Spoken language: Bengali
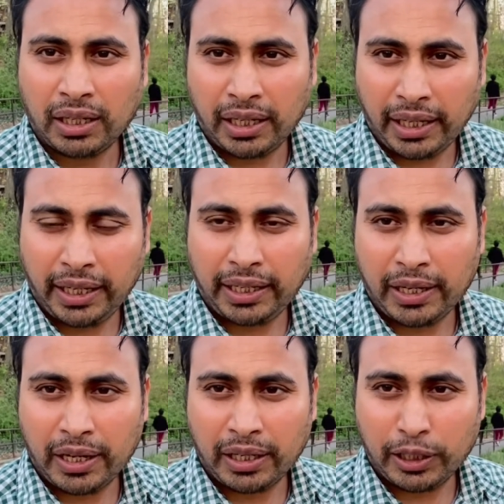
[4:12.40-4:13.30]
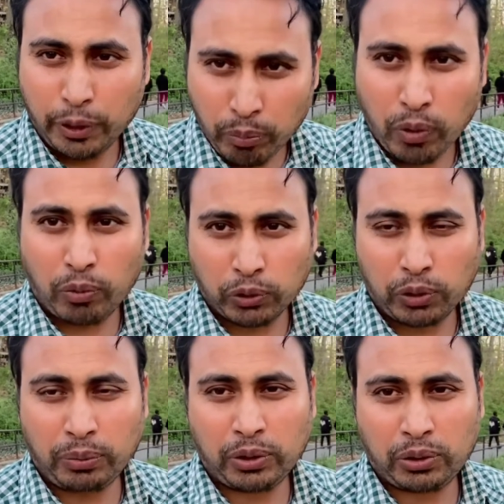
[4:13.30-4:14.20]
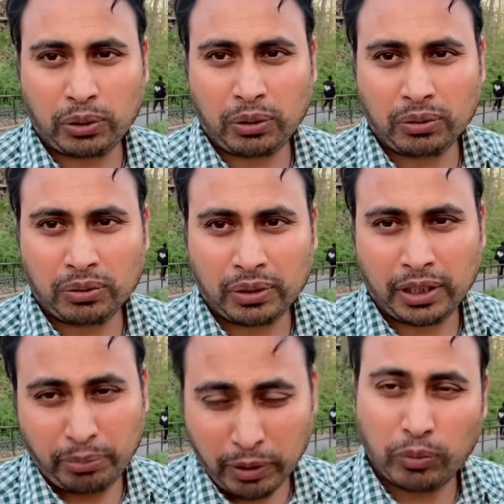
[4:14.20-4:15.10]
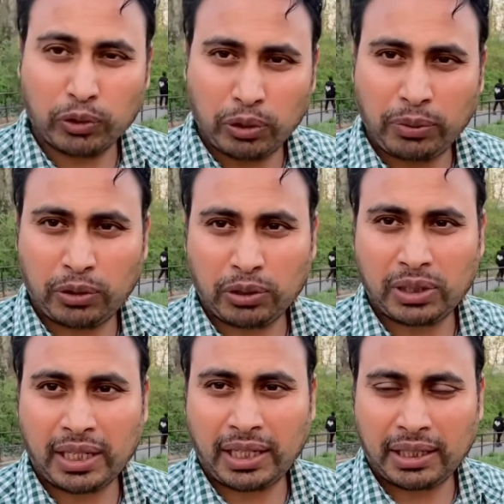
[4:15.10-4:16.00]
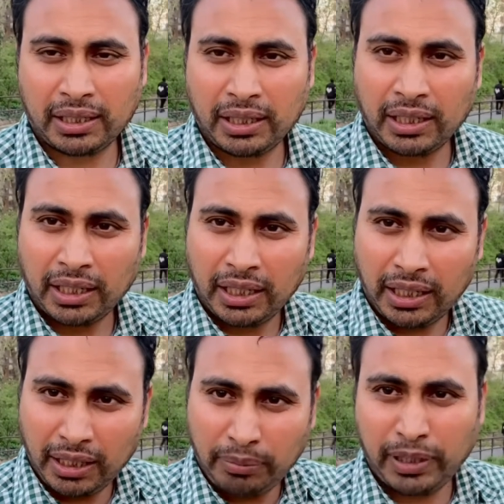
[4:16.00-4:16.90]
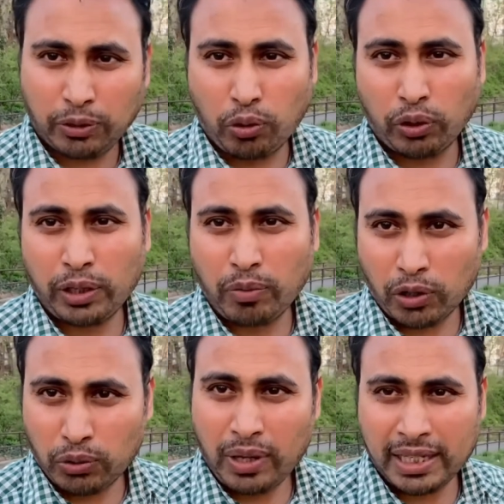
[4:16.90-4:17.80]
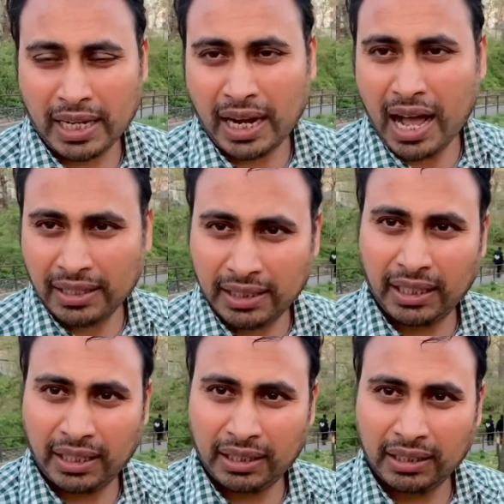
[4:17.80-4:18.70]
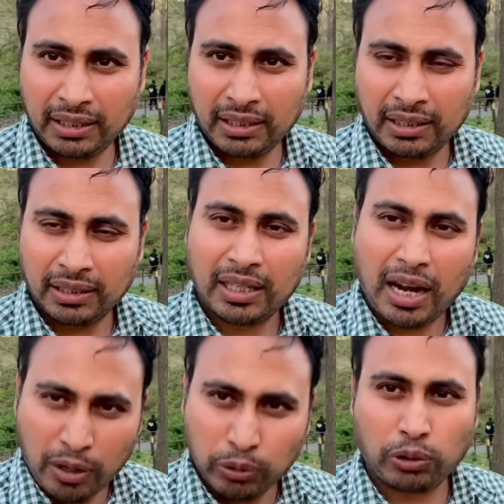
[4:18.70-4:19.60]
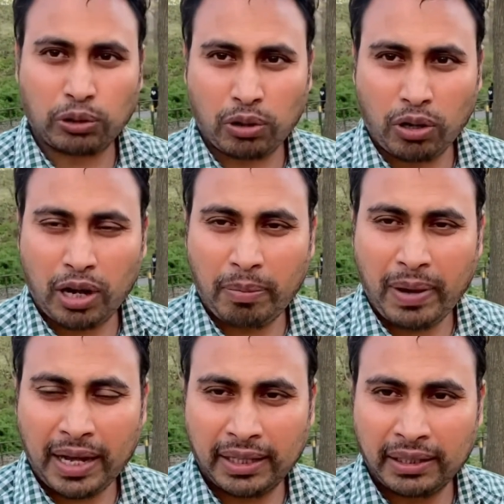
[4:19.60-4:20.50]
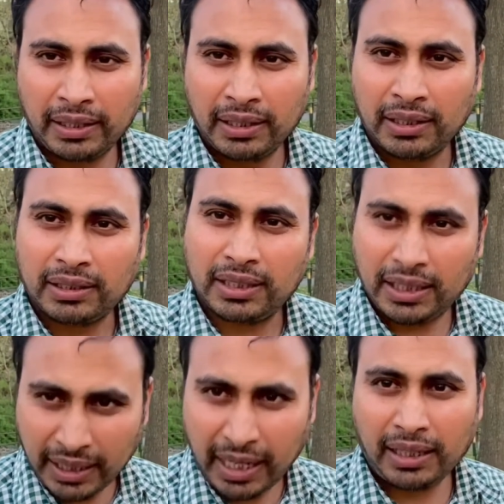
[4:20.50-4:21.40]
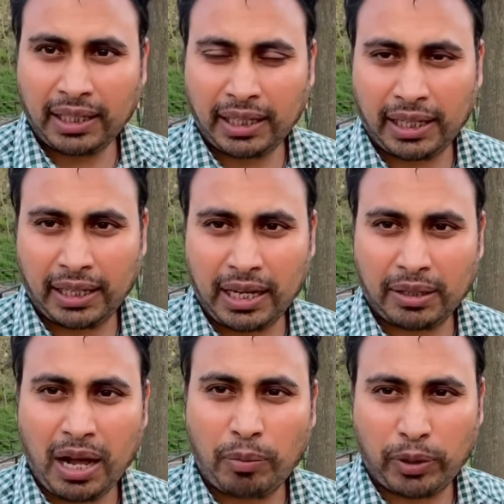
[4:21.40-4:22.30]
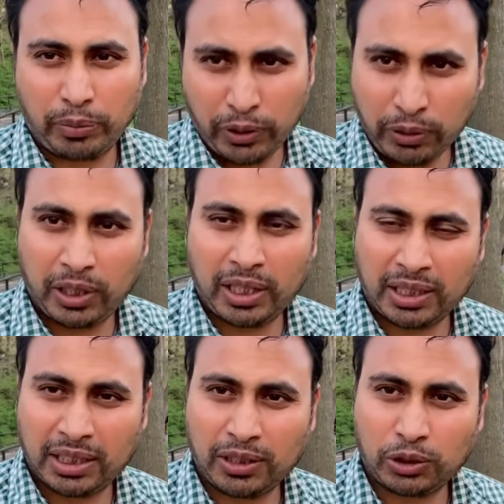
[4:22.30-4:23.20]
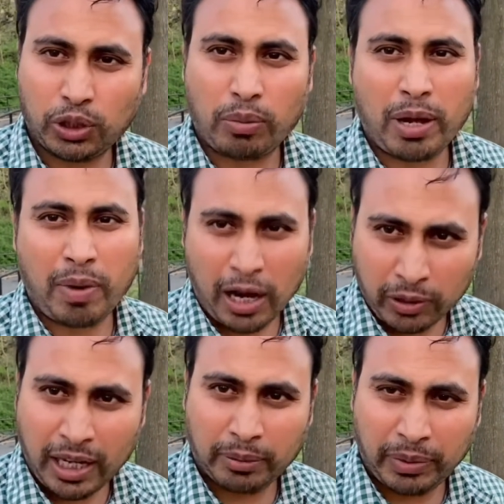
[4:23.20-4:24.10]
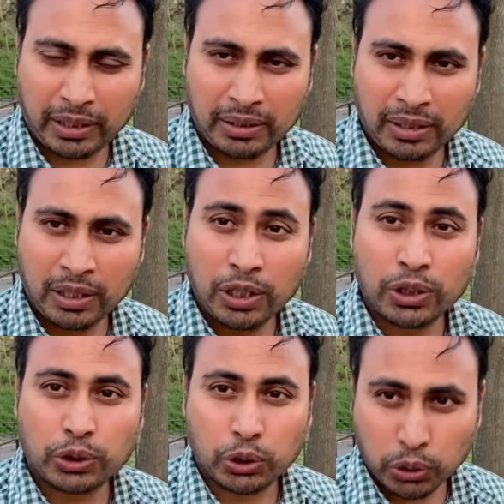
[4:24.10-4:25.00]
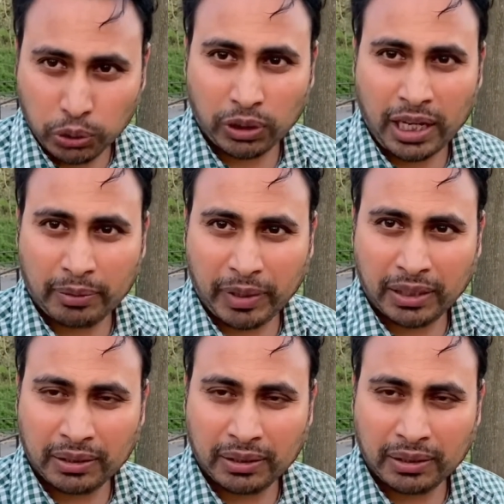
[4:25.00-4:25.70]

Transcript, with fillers: এই নিম্ন মধ্যবিত্ত ইভেন মধ্যবিত্ত শ্রেণীর ইভেন গরিব অসহায় যারা আছে তারা অন্তত রক্ষা পায় যে যেখান থেকে আমার ভিডিওটি দেখছেন সবাই ভালো থাকবেন সুস্থ থাকবেন